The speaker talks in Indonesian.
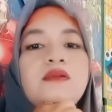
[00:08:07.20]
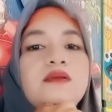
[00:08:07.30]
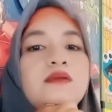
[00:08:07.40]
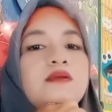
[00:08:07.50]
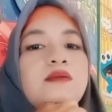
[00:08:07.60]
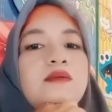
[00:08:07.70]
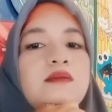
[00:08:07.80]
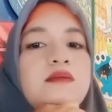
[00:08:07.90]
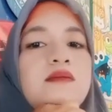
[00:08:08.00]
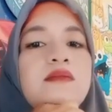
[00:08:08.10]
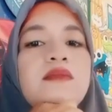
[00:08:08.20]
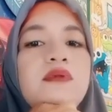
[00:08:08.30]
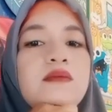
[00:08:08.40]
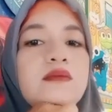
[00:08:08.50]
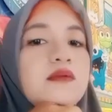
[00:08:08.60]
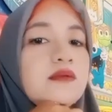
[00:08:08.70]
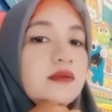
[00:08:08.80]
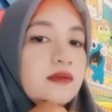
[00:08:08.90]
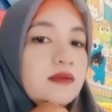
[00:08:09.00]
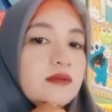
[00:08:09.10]
Faktanya Izu, jika kamu
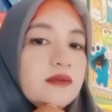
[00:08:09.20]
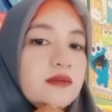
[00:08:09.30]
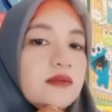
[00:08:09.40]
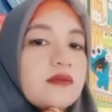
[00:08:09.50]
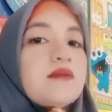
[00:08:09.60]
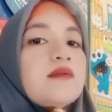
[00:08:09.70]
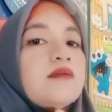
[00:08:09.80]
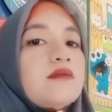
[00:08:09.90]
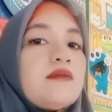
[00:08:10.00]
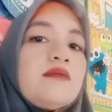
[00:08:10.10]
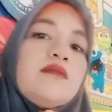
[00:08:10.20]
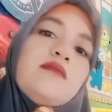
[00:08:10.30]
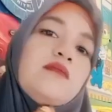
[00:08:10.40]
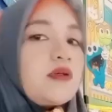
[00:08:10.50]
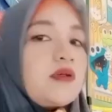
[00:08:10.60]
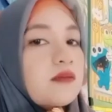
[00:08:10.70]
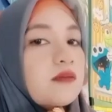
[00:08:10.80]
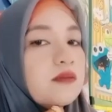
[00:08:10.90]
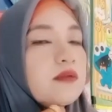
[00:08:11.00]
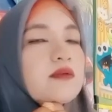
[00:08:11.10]
ingin memanfaatkan sistem
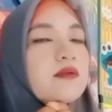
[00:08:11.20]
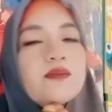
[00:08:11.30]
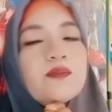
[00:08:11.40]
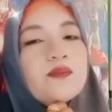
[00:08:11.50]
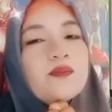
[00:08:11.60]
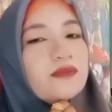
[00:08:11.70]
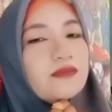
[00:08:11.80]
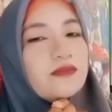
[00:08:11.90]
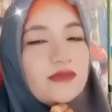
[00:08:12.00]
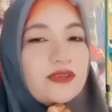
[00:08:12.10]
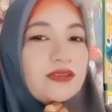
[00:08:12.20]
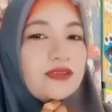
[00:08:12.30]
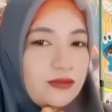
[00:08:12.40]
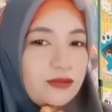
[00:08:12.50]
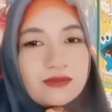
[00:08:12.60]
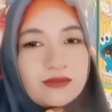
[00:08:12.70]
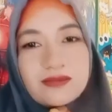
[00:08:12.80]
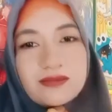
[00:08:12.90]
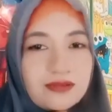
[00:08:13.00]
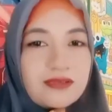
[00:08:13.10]
identifikasi sebaiknya kamu
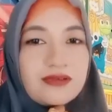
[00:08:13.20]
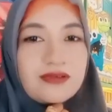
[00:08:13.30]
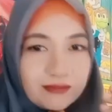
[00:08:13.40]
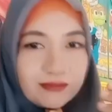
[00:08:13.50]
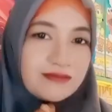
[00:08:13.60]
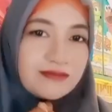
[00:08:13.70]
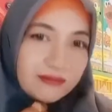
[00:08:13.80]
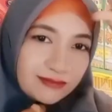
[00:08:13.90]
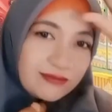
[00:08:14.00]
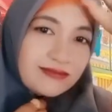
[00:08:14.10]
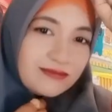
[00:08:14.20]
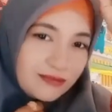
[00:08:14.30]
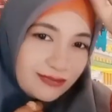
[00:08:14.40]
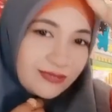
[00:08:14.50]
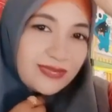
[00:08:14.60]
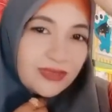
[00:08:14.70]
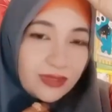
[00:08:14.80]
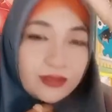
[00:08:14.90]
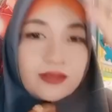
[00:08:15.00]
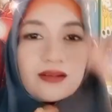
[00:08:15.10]
juga harus pergi ke
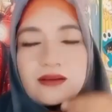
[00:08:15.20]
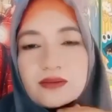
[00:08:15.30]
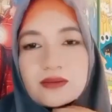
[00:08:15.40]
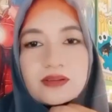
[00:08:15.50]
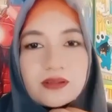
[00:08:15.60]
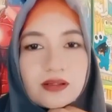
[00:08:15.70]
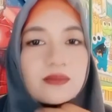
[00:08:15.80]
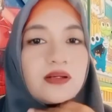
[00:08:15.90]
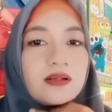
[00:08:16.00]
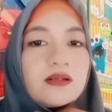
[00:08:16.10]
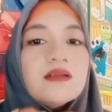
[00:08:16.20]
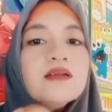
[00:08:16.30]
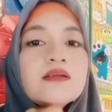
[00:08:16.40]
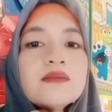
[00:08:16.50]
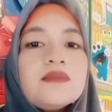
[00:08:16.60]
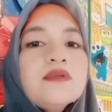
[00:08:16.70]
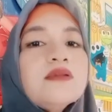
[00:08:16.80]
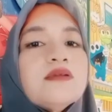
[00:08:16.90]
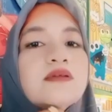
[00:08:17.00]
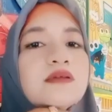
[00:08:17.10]
dunia binatang dan lebih
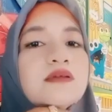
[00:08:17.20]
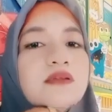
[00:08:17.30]
sering.